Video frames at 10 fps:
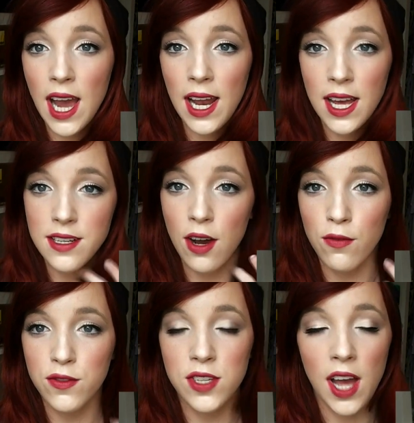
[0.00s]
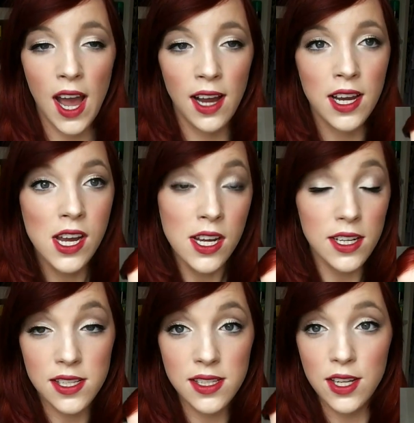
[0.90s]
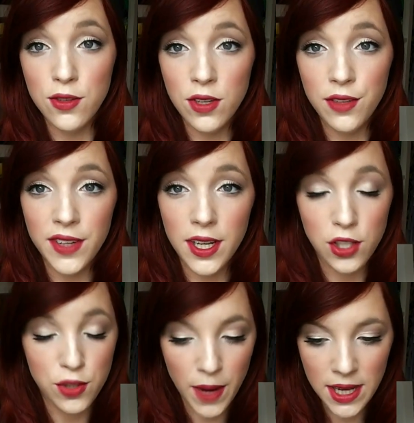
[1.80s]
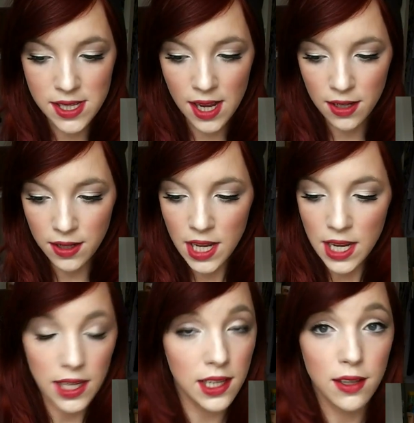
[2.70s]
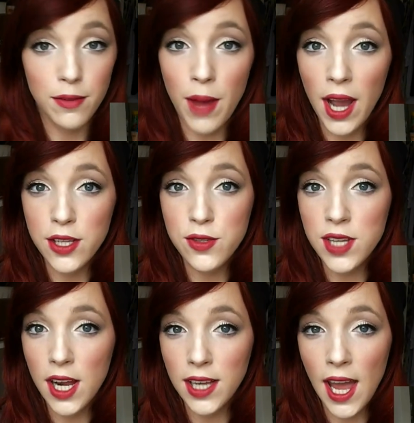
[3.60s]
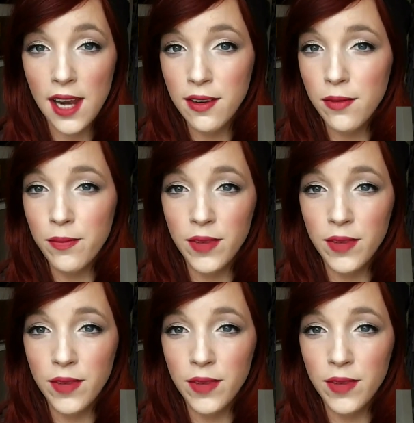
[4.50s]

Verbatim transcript: Highlighter aufzutragen. Das ist natürlich wieder Geschmackssache. Ich mag es total gerne.